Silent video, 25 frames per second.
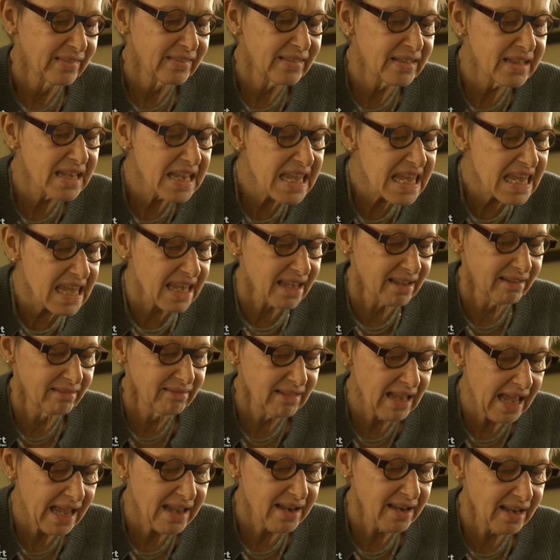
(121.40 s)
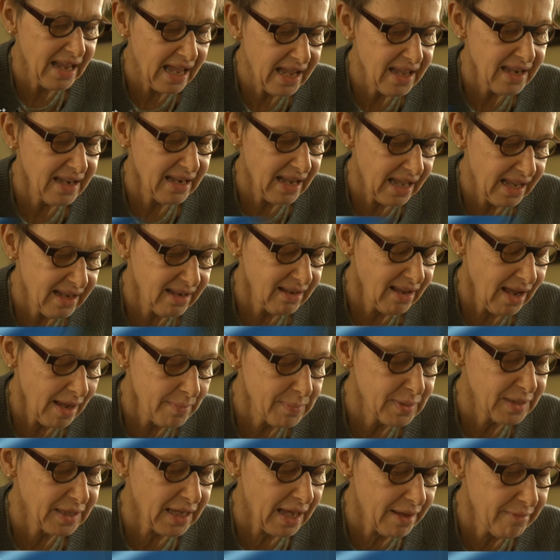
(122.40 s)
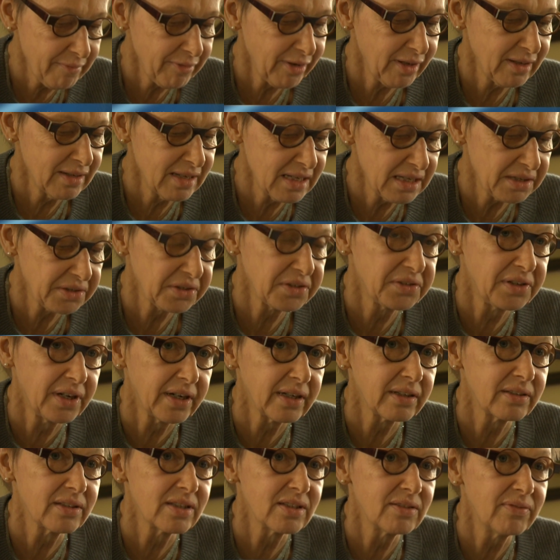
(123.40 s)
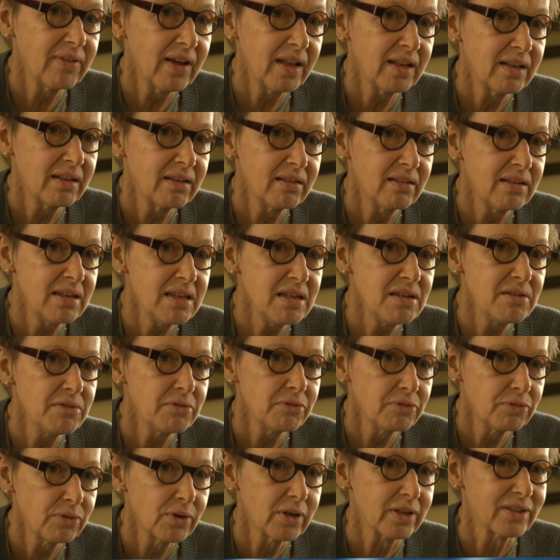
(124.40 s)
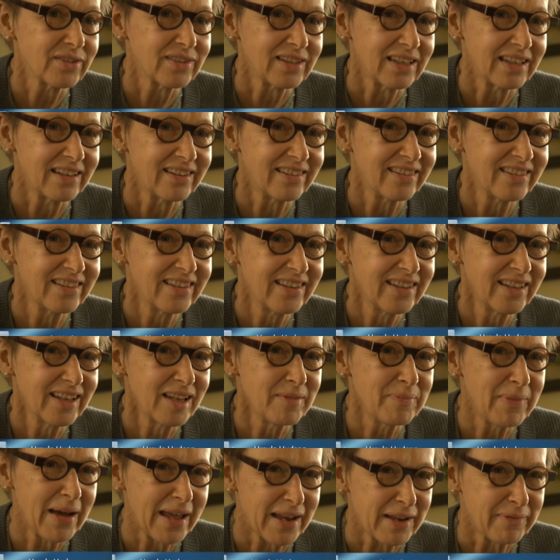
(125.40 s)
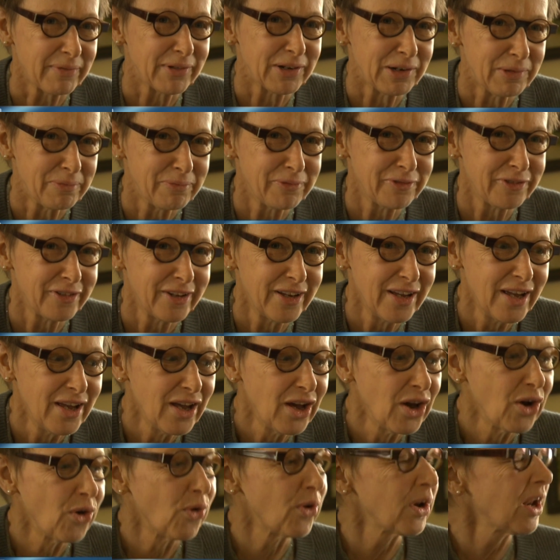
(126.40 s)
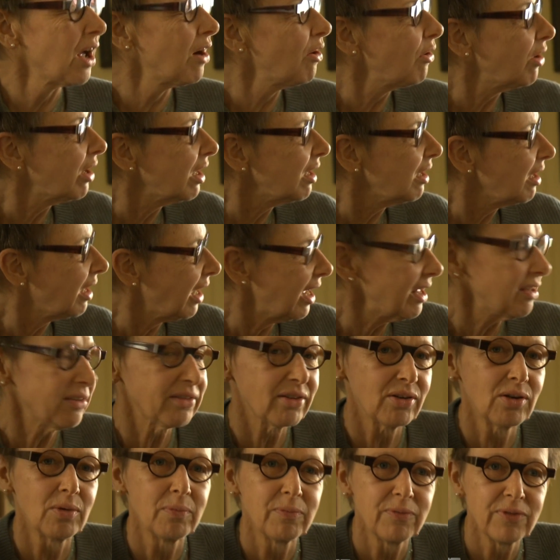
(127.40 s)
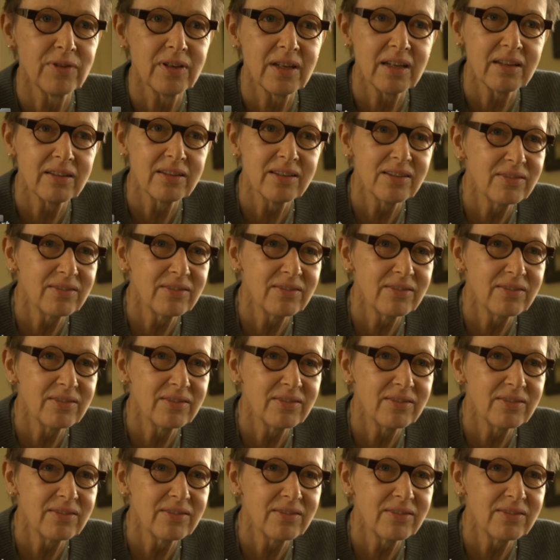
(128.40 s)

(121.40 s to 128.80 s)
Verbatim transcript: Nie. Nein, nein, nein, habe ich einfach nicht gedacht. Das war nie vorgesehen in meinem Kopf. Und auch in Geistkopf nicht.